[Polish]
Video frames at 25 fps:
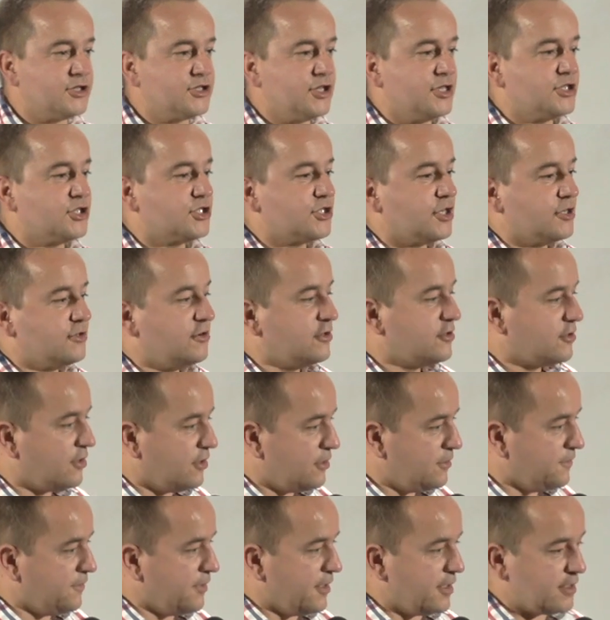rzecz
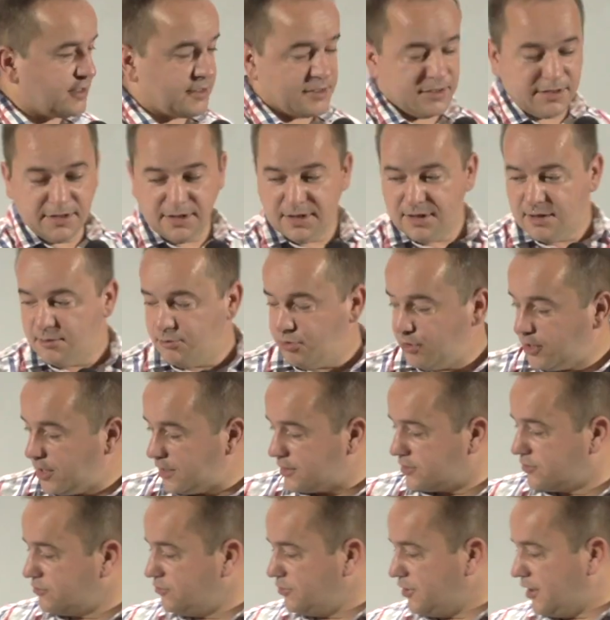czegokolwiek
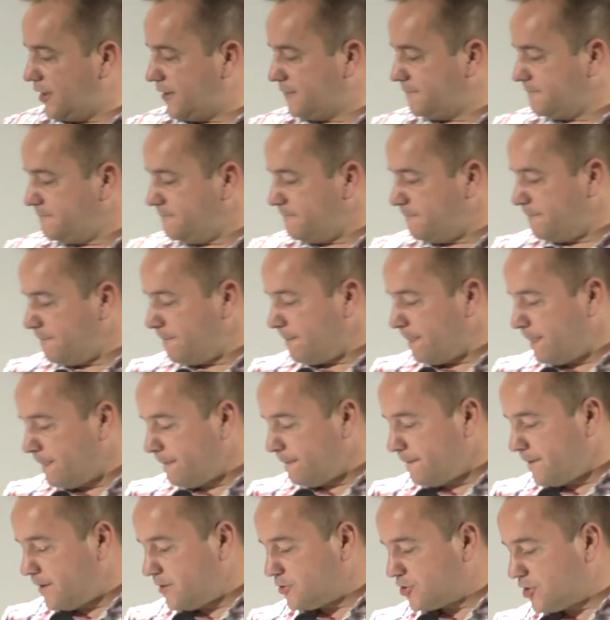pokazuje,
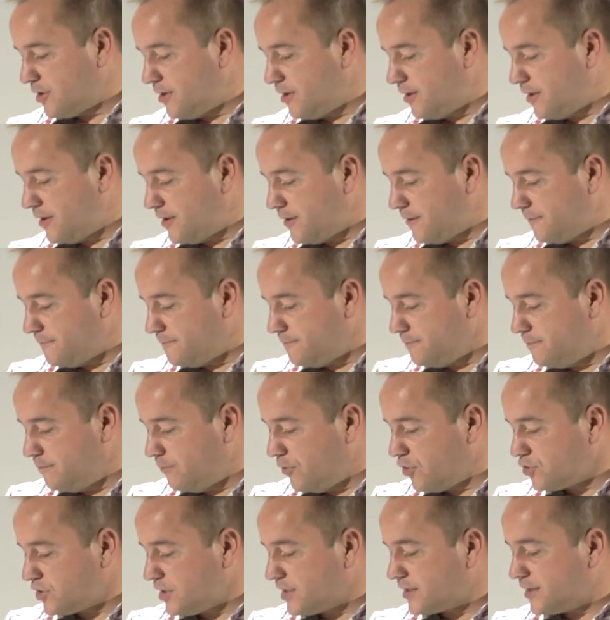że
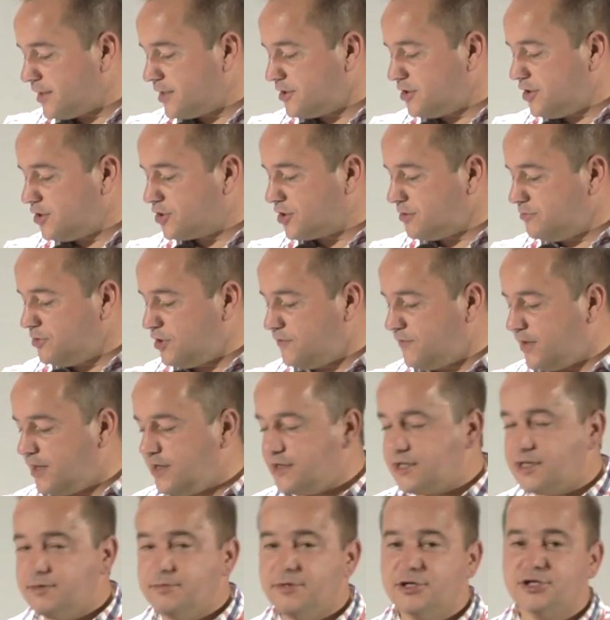może stać się czymś
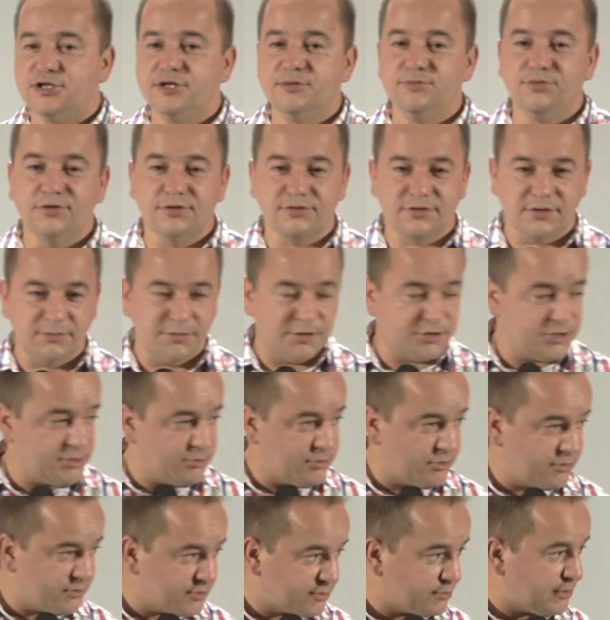wielkim, jeśli Bóg to będzie
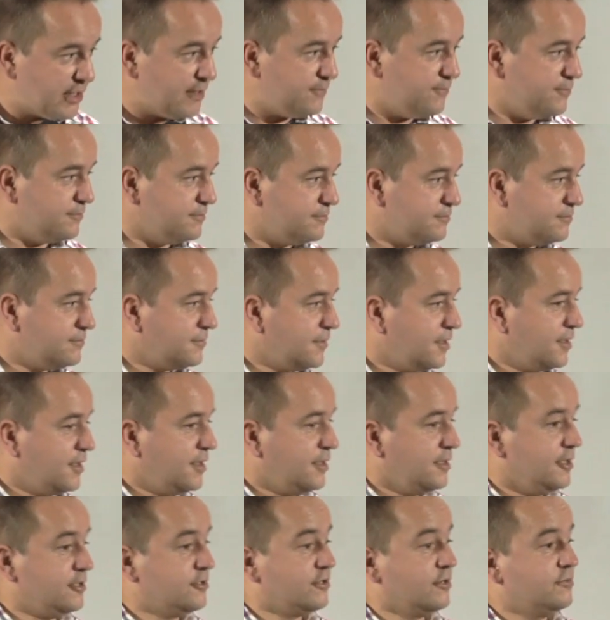błogosławił.
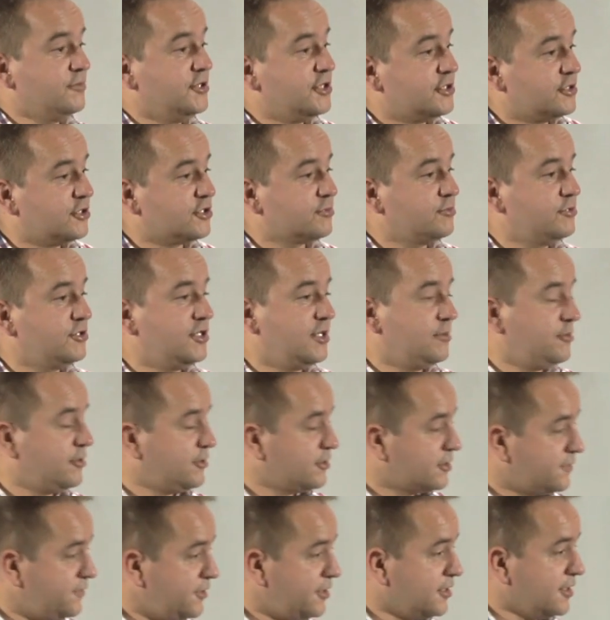I to myślę, że będziemy
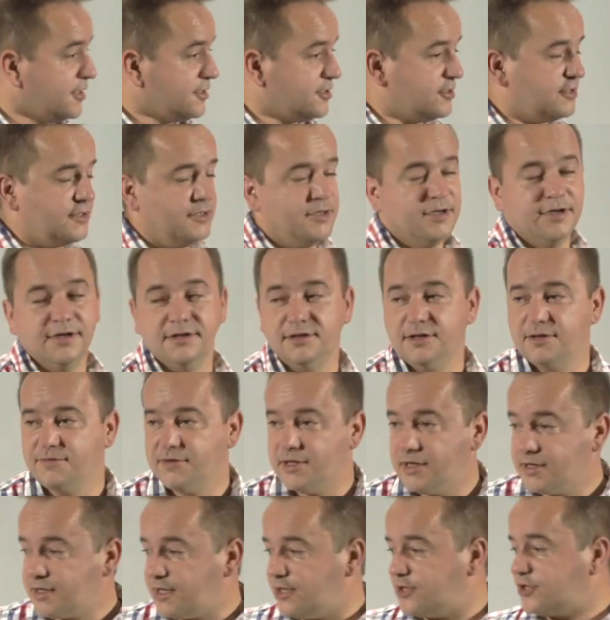rozwijać.
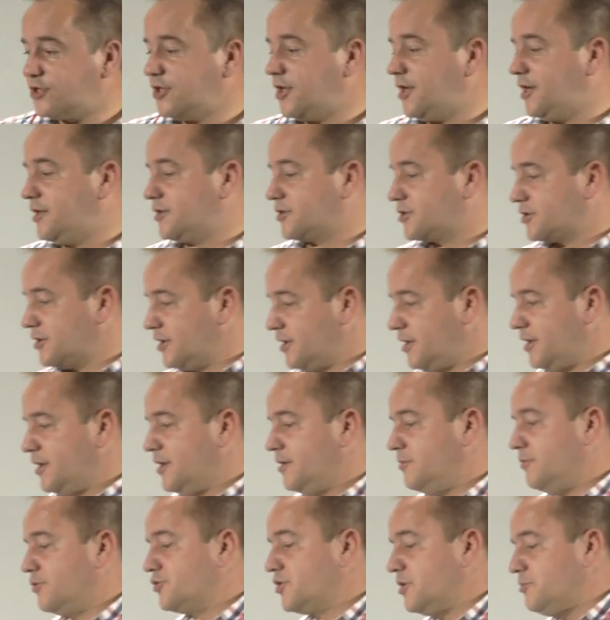Niewielka rzecz
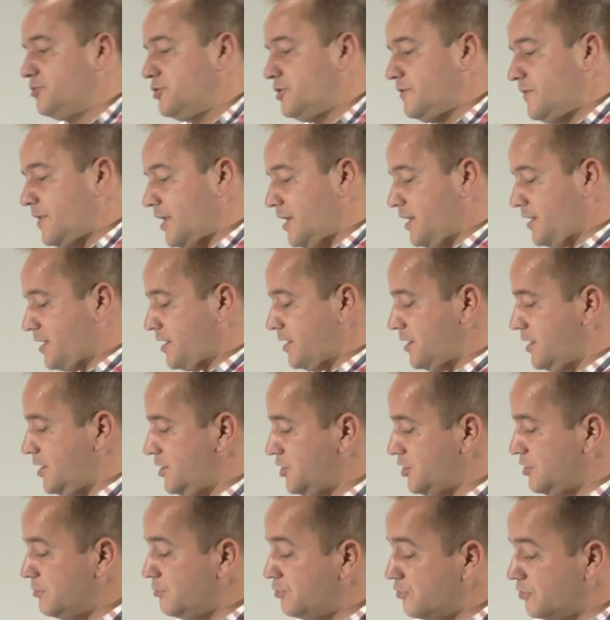może być wielka,
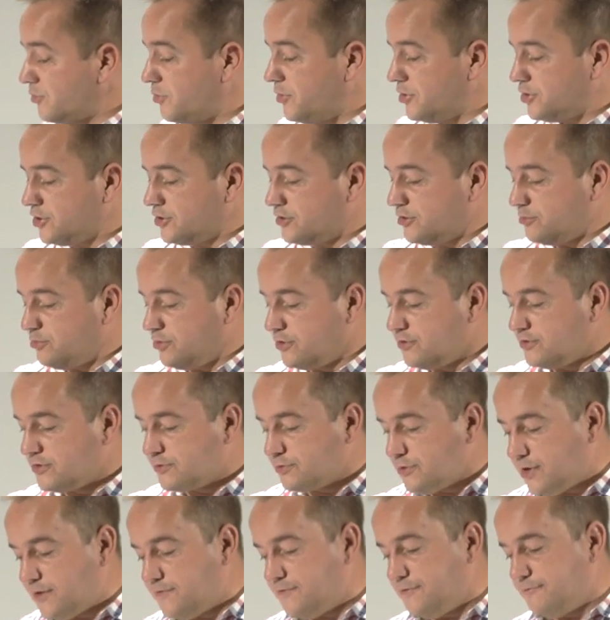jeśli Bóg będzie to
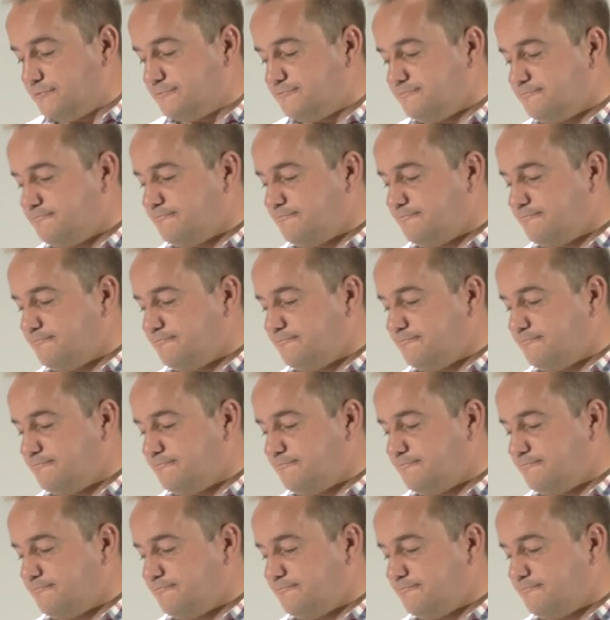błogosławił.